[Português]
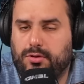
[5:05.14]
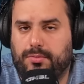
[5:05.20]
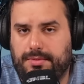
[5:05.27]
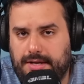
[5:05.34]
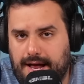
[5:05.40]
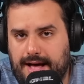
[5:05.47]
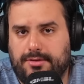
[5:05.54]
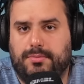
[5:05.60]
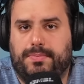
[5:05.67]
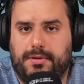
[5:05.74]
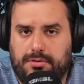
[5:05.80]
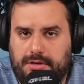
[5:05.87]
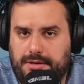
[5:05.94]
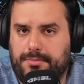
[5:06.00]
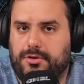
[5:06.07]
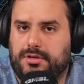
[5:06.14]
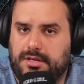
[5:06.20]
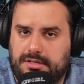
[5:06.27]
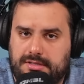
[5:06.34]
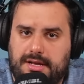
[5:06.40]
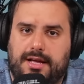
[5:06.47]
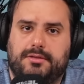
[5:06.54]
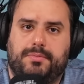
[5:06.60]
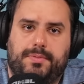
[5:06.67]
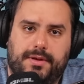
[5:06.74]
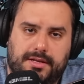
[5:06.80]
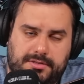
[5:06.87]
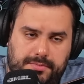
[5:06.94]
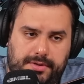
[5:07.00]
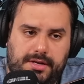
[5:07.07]
dominado pelo crime organizado,
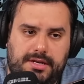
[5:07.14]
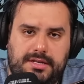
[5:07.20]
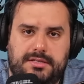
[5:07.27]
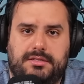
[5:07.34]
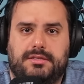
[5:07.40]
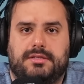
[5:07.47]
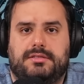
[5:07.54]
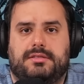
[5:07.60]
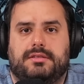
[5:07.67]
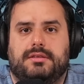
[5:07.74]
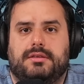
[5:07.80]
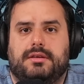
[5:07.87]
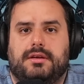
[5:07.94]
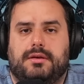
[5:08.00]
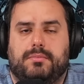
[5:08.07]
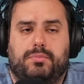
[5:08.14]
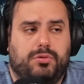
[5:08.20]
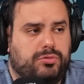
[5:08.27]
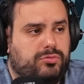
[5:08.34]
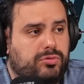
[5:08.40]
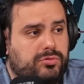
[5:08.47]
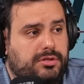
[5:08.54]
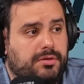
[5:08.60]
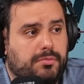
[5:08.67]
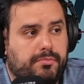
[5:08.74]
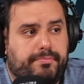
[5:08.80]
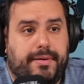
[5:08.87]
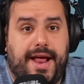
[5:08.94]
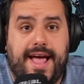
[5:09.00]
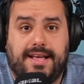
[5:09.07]
pelas milícias, por tudo que não
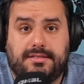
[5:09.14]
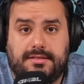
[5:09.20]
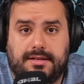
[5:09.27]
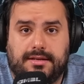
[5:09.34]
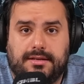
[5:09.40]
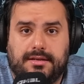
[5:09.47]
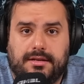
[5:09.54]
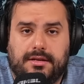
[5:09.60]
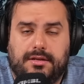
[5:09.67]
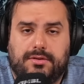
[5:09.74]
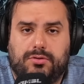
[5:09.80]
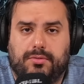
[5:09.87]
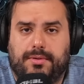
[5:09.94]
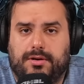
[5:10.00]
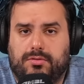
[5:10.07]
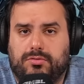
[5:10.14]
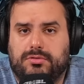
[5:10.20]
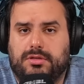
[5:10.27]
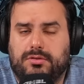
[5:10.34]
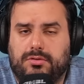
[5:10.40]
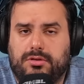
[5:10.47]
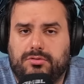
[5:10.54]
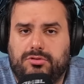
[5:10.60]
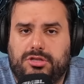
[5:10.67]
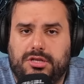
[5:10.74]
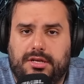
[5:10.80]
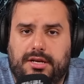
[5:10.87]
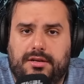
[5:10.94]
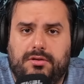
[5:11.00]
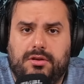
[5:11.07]
presta, toma conta do Rio de
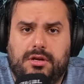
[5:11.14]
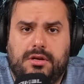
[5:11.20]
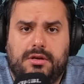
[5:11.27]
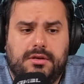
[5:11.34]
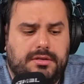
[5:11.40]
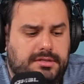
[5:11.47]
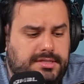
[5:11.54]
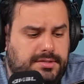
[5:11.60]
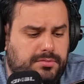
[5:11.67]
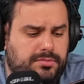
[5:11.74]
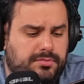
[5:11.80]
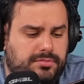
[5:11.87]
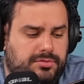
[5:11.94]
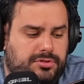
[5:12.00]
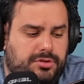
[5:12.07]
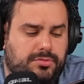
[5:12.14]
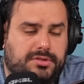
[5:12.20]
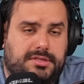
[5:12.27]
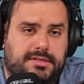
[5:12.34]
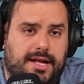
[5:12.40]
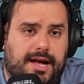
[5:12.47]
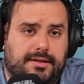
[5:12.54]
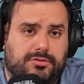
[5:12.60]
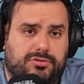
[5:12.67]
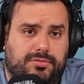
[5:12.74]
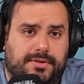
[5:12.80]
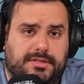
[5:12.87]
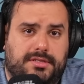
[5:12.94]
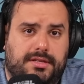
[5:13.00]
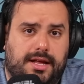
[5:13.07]
Janeiro. Se um, se um Estado, se
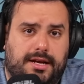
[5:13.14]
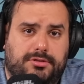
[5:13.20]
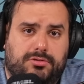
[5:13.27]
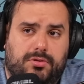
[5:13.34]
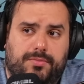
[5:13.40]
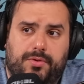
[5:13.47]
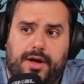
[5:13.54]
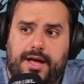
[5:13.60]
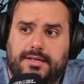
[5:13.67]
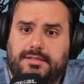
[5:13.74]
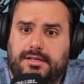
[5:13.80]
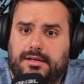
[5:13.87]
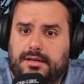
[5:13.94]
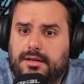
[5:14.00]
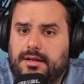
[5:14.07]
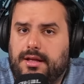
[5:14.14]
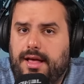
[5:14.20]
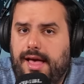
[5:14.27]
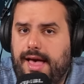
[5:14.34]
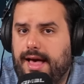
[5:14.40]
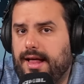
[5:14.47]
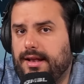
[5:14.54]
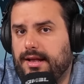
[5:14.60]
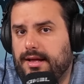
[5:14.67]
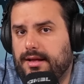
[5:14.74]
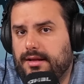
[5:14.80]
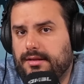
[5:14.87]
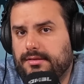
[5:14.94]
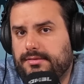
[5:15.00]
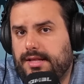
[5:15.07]
uma cidade como essa, ela
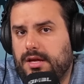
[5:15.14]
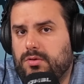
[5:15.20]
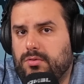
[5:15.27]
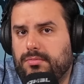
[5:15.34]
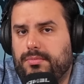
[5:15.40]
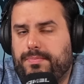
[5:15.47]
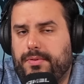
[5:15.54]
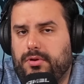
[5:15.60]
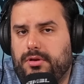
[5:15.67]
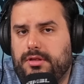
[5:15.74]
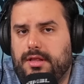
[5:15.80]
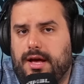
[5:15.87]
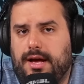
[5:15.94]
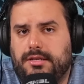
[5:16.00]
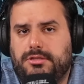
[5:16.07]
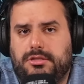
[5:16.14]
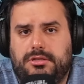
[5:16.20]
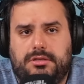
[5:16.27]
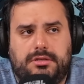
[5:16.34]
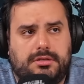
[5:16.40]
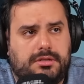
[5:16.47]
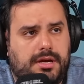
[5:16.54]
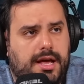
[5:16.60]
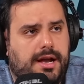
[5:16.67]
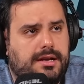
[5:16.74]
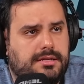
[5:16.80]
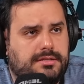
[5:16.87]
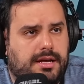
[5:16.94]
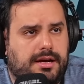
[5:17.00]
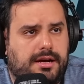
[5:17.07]
tem como prioridade
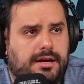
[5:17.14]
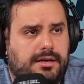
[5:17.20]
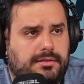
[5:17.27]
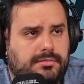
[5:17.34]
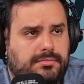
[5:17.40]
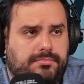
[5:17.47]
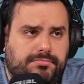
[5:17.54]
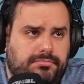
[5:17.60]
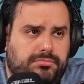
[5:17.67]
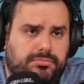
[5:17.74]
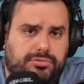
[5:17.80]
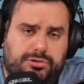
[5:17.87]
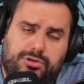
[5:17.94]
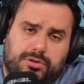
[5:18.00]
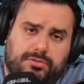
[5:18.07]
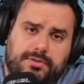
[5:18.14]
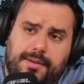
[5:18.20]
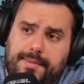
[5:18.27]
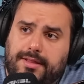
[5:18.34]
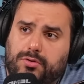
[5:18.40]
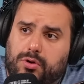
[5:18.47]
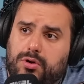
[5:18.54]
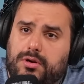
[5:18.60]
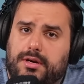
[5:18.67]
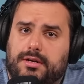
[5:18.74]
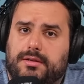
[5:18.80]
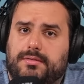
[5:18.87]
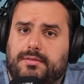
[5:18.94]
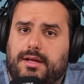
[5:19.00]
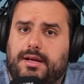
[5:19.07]
realizar o show da
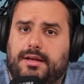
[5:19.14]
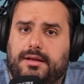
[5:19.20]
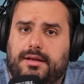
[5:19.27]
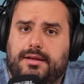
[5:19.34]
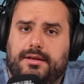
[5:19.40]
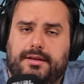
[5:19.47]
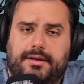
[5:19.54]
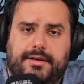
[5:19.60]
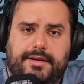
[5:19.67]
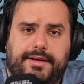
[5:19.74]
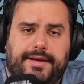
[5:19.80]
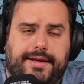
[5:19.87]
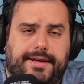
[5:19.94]
Madonna, né? É,